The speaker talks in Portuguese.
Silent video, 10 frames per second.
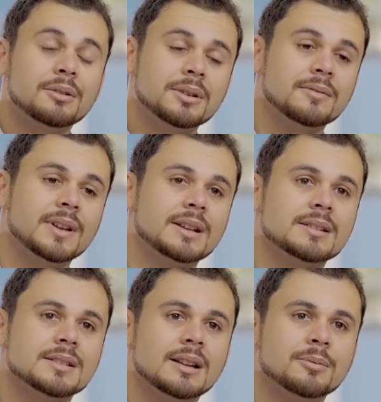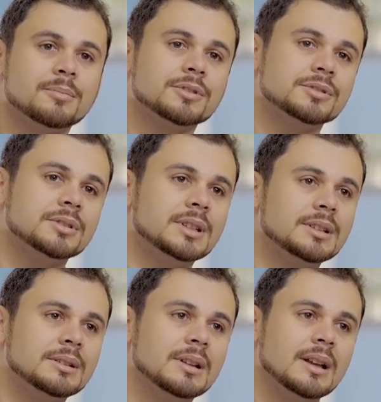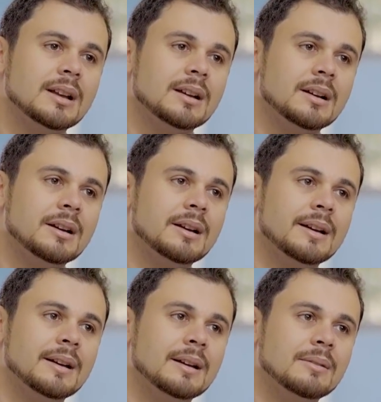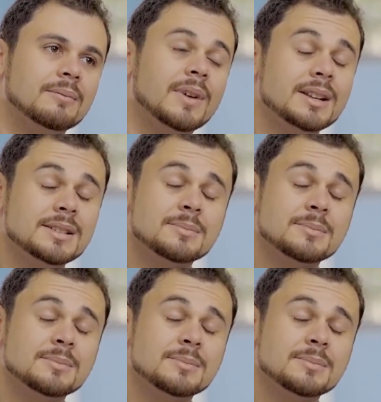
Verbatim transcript: A Unifenas, ela proporciona é, várias